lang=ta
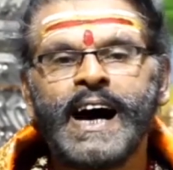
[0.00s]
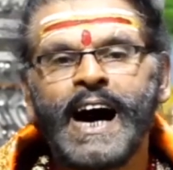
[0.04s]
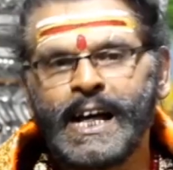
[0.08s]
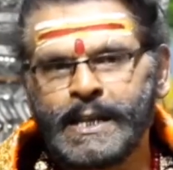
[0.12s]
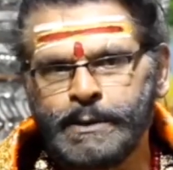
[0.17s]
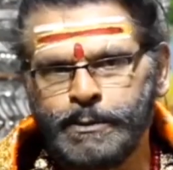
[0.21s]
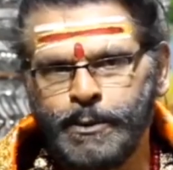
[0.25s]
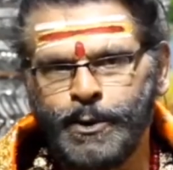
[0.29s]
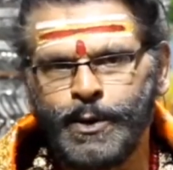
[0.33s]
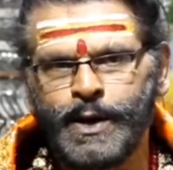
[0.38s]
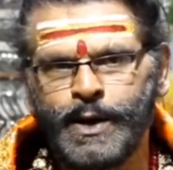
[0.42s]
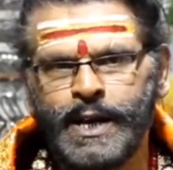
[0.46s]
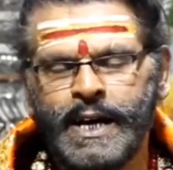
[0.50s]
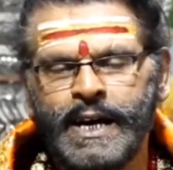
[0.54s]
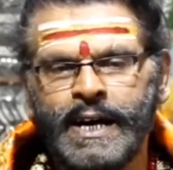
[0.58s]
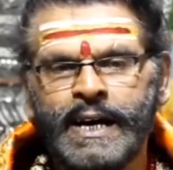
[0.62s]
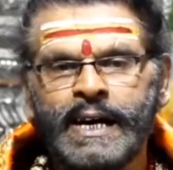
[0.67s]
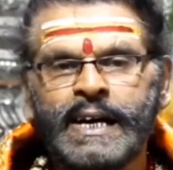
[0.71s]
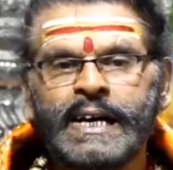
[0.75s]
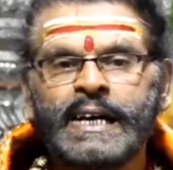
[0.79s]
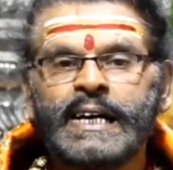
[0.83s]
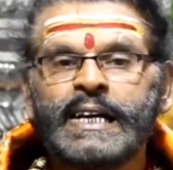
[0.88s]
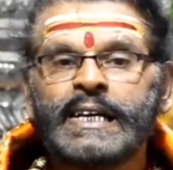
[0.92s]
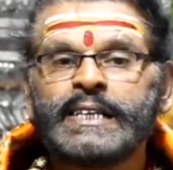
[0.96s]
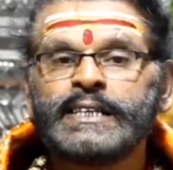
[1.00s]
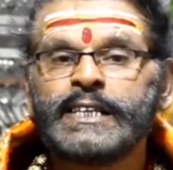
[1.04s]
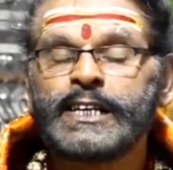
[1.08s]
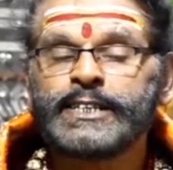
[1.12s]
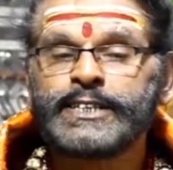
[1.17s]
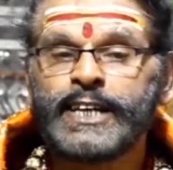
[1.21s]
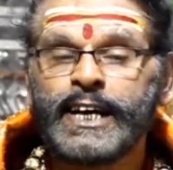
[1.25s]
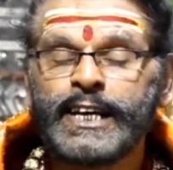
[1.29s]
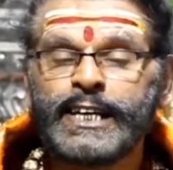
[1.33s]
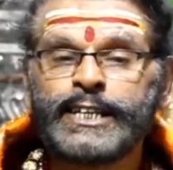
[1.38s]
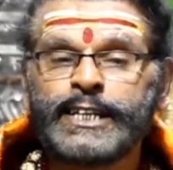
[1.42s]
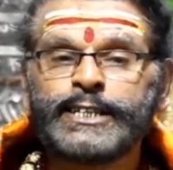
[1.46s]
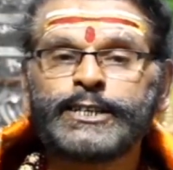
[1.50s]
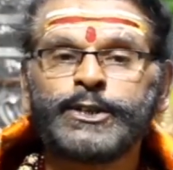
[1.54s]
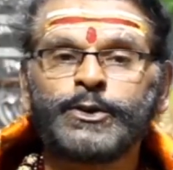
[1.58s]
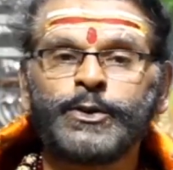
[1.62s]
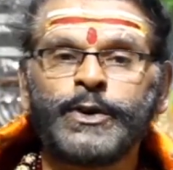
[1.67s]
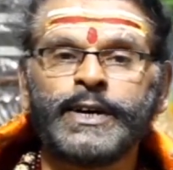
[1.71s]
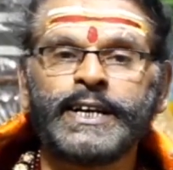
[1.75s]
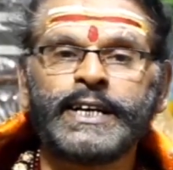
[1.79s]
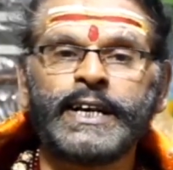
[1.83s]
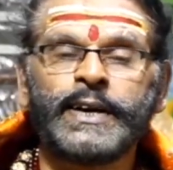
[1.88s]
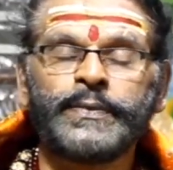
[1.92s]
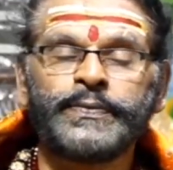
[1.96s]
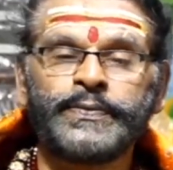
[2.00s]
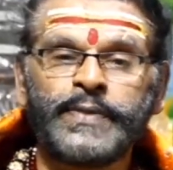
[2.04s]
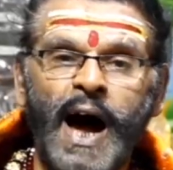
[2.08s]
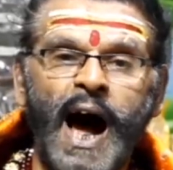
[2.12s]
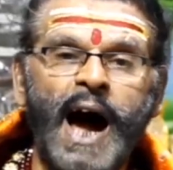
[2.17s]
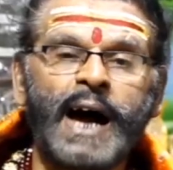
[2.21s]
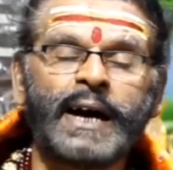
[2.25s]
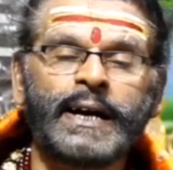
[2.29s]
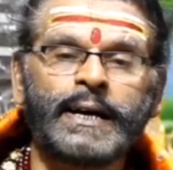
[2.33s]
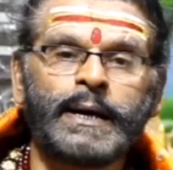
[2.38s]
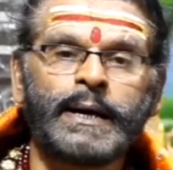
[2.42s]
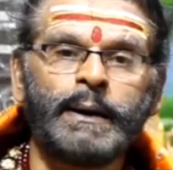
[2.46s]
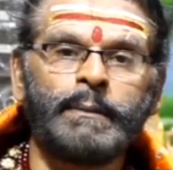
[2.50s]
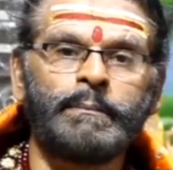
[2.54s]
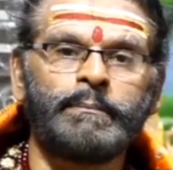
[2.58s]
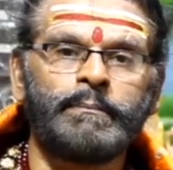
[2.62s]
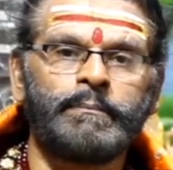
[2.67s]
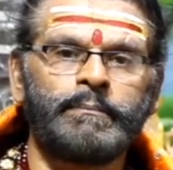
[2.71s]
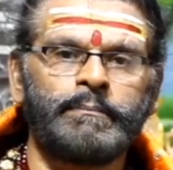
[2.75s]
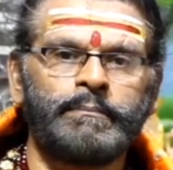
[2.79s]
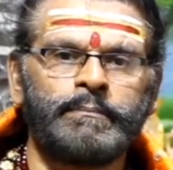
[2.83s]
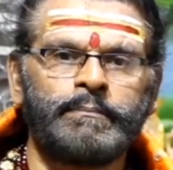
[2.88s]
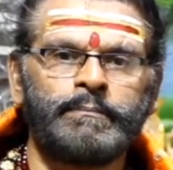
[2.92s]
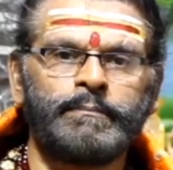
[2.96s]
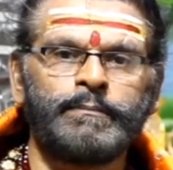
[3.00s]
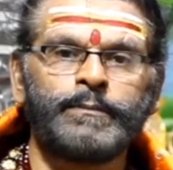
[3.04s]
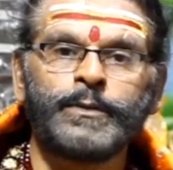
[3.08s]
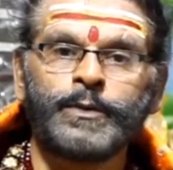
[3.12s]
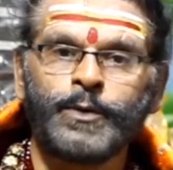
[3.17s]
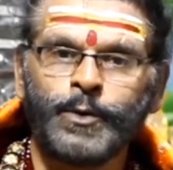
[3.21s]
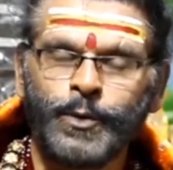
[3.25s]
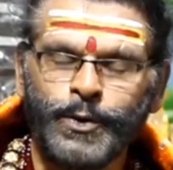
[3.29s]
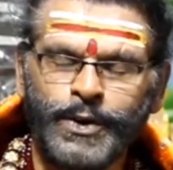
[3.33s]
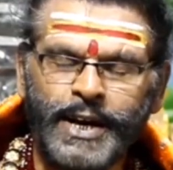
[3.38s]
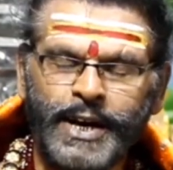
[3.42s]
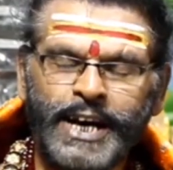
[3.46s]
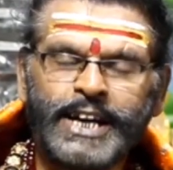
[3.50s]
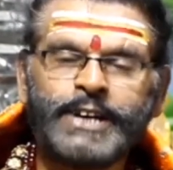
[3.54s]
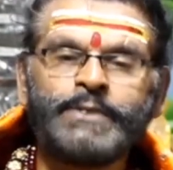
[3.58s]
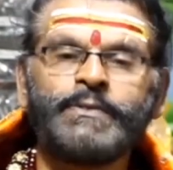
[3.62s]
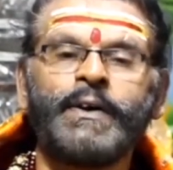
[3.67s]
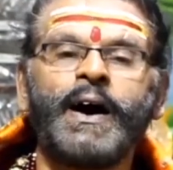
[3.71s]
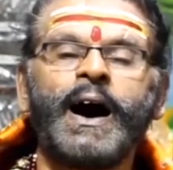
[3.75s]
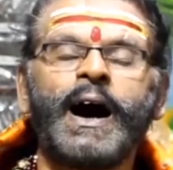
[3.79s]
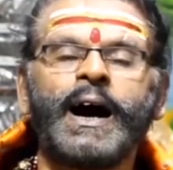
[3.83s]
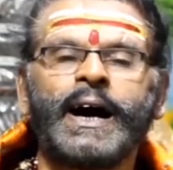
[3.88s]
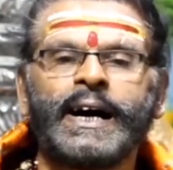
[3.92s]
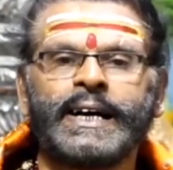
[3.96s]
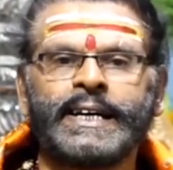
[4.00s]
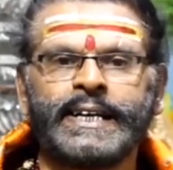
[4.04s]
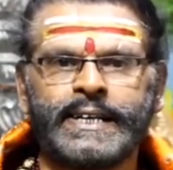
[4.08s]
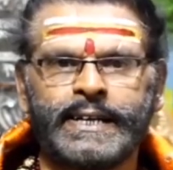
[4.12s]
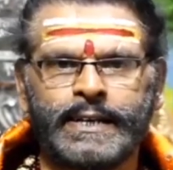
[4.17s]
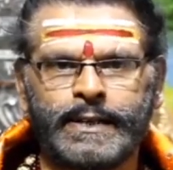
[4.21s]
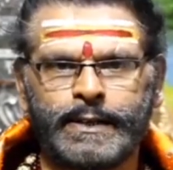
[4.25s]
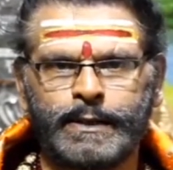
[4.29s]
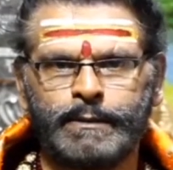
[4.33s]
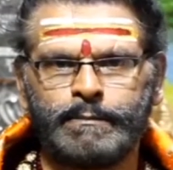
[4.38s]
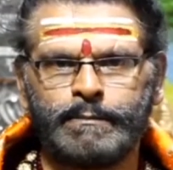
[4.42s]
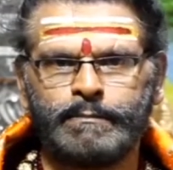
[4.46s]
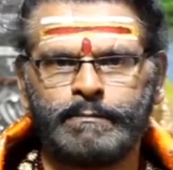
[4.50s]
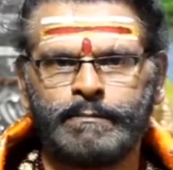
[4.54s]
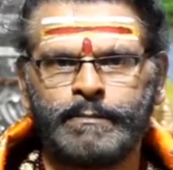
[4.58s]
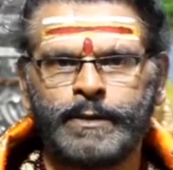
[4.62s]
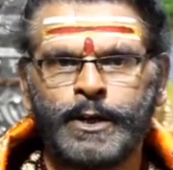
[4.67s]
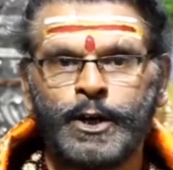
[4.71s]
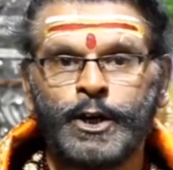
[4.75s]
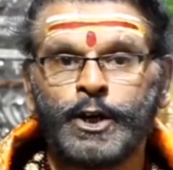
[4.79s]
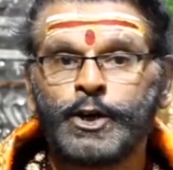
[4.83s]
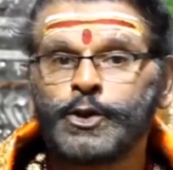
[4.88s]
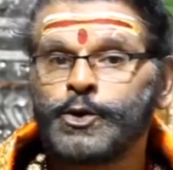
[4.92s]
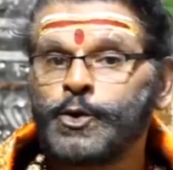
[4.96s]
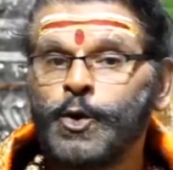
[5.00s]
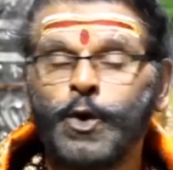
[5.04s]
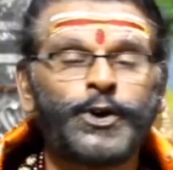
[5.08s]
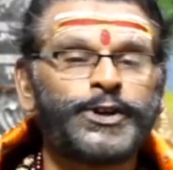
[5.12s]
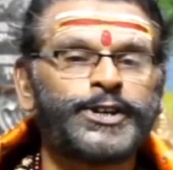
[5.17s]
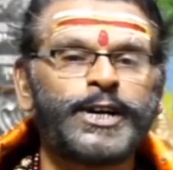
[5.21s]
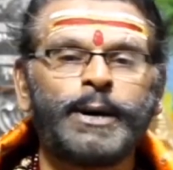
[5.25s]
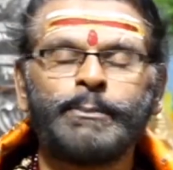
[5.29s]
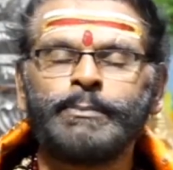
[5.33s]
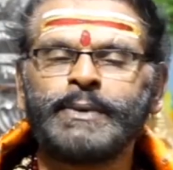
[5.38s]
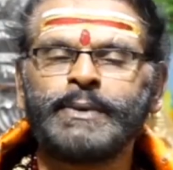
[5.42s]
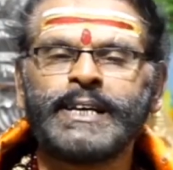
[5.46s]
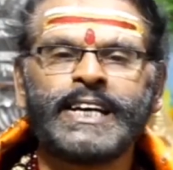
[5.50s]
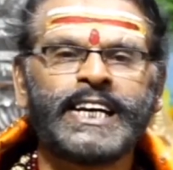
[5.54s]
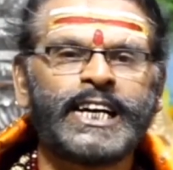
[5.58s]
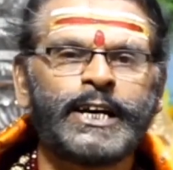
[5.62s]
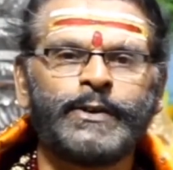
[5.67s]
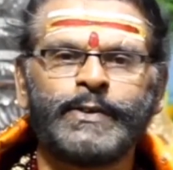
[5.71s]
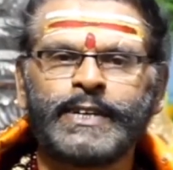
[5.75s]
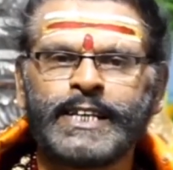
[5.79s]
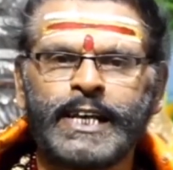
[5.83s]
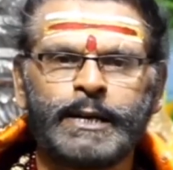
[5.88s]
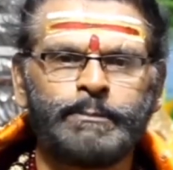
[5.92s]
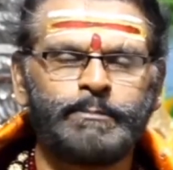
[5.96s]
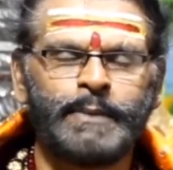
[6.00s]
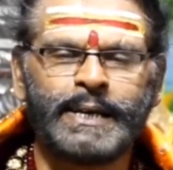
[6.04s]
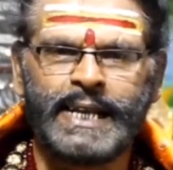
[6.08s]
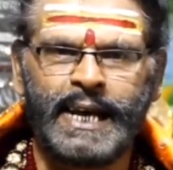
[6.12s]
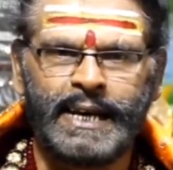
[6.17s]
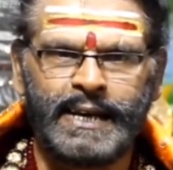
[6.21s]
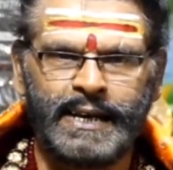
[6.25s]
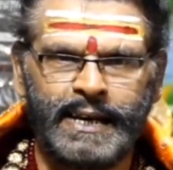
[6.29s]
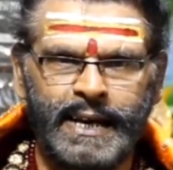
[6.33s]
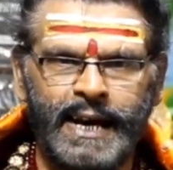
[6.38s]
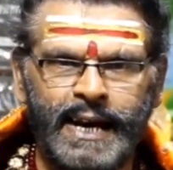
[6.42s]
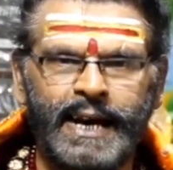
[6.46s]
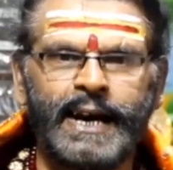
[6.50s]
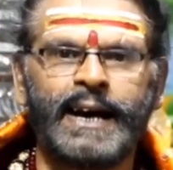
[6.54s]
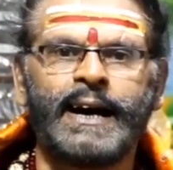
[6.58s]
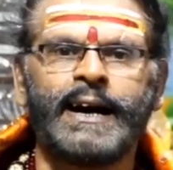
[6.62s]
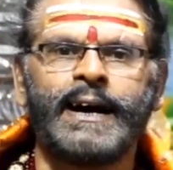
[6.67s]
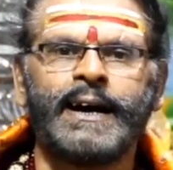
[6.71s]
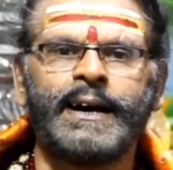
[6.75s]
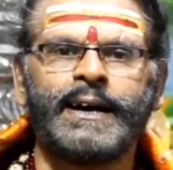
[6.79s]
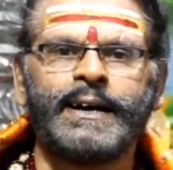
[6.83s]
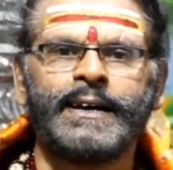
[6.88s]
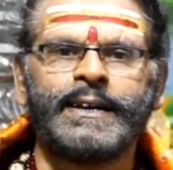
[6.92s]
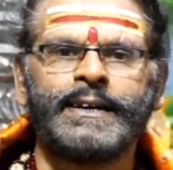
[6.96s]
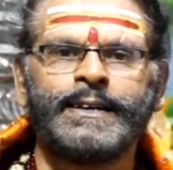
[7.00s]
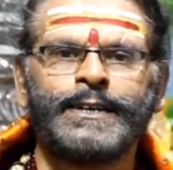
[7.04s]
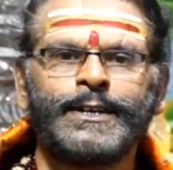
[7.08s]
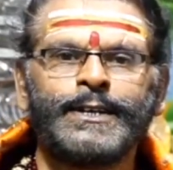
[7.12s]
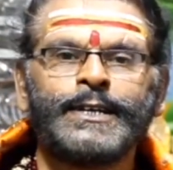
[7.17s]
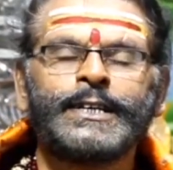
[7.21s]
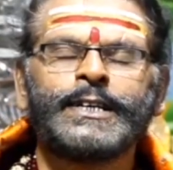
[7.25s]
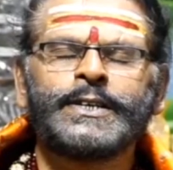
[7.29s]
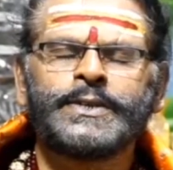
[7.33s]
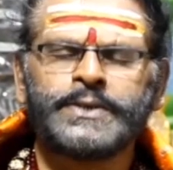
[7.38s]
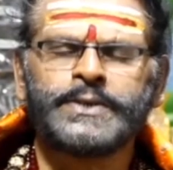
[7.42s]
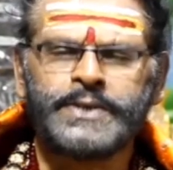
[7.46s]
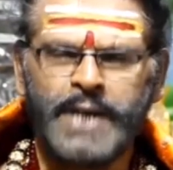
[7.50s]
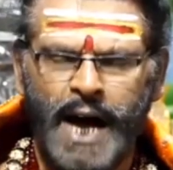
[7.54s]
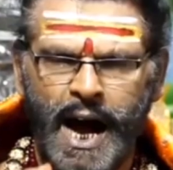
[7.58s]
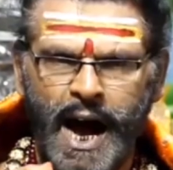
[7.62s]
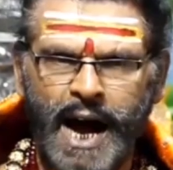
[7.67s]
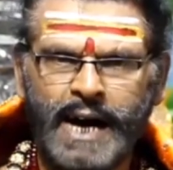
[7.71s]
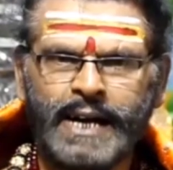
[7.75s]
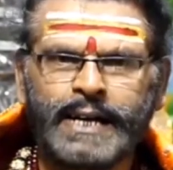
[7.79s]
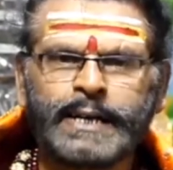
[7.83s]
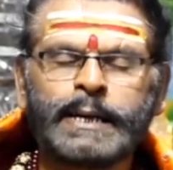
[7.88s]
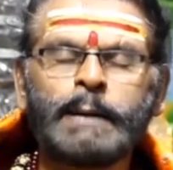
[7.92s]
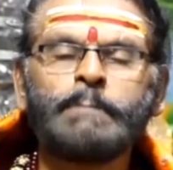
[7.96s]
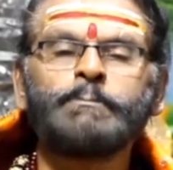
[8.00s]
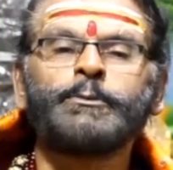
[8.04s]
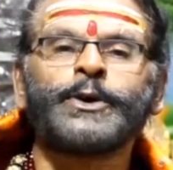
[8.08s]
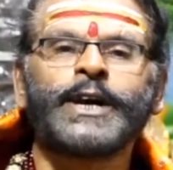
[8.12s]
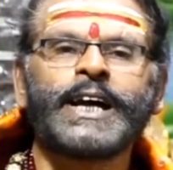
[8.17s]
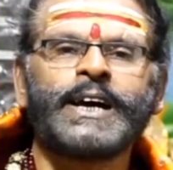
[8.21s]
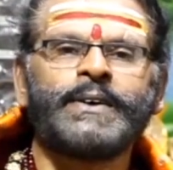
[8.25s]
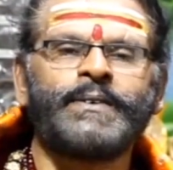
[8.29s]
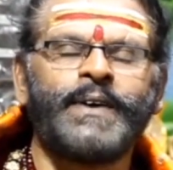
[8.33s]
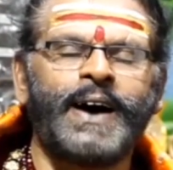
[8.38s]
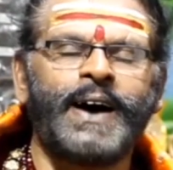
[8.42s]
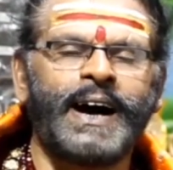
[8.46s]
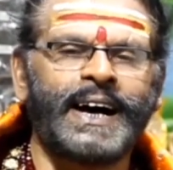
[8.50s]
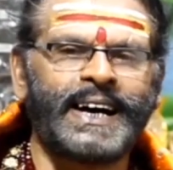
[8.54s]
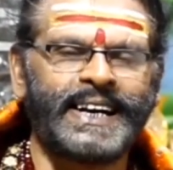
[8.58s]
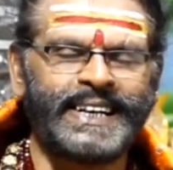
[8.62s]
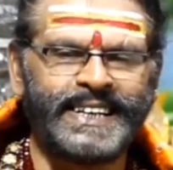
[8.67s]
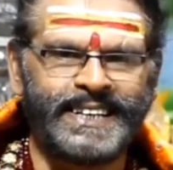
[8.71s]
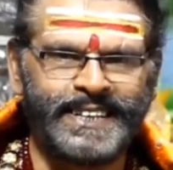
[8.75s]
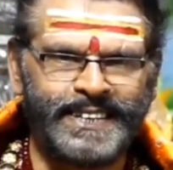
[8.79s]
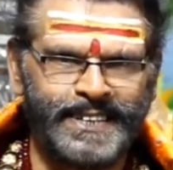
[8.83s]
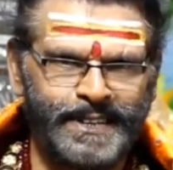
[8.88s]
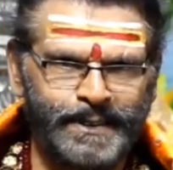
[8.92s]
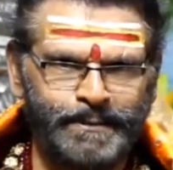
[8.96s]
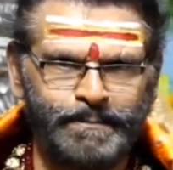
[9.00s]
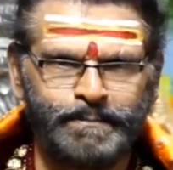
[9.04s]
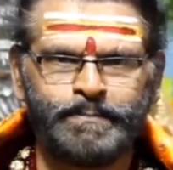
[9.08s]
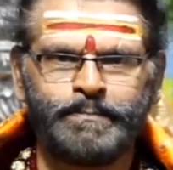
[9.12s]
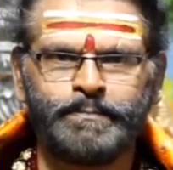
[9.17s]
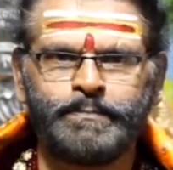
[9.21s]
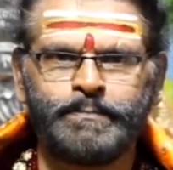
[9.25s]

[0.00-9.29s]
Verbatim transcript: அதுபோல் இந்த சனீசனுடைய தாக்கம் குறைவாக இருக்கும் தோஷம் நீங்குவதென்பதல்ல தாக்கம் குறைவாக இருக்கும்